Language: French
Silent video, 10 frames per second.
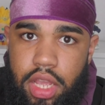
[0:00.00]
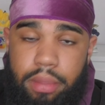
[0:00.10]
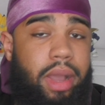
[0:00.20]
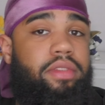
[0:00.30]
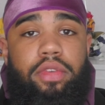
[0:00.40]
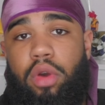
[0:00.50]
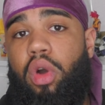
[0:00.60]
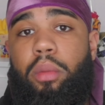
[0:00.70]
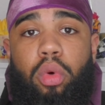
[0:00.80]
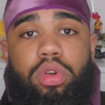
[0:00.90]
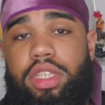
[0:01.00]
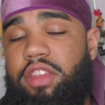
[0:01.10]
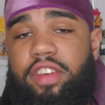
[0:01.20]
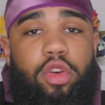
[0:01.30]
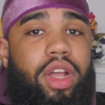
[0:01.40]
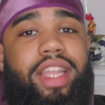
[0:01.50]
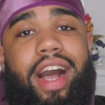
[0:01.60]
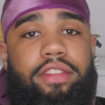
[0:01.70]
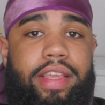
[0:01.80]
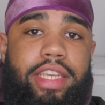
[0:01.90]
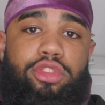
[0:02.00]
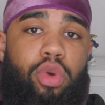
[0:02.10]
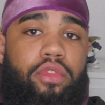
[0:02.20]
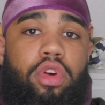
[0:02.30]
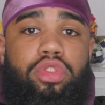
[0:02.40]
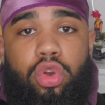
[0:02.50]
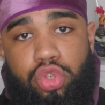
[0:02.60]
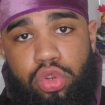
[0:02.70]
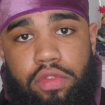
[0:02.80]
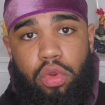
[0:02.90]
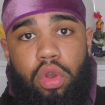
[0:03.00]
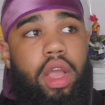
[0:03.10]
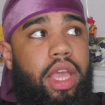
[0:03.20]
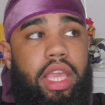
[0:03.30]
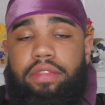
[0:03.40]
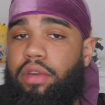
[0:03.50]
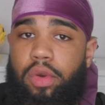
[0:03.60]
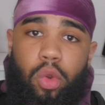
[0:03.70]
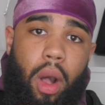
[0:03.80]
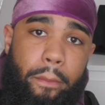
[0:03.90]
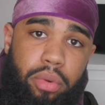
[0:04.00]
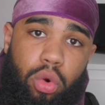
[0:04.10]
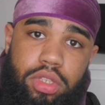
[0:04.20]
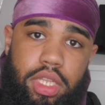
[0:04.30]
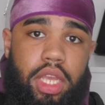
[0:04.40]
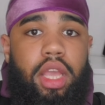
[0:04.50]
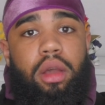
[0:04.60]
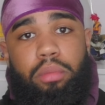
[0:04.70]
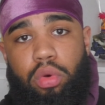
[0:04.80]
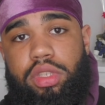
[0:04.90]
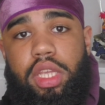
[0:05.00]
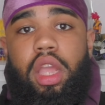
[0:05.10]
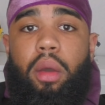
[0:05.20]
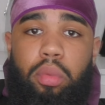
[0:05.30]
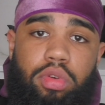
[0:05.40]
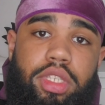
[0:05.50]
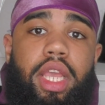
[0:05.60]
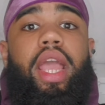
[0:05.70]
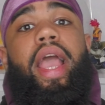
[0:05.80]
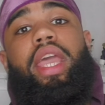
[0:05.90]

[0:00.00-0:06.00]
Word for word: bah, il va falloir brosser, il va falloir travailler sur votre cheveu et il va falloir brosser, brosser, brosser